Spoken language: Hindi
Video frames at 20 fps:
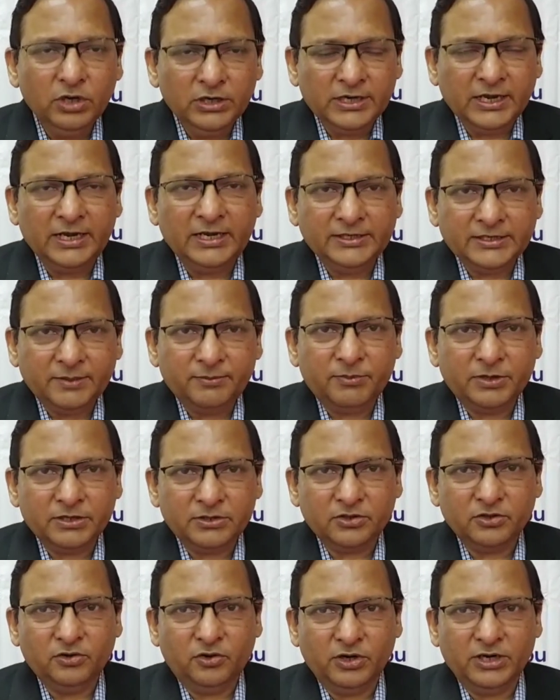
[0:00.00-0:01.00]
उनकी जब
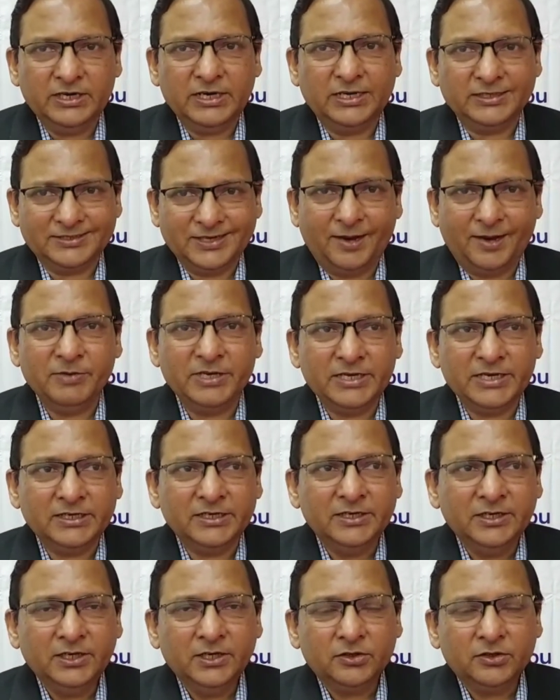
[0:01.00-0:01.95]
मृत्यु हो गई असामयिक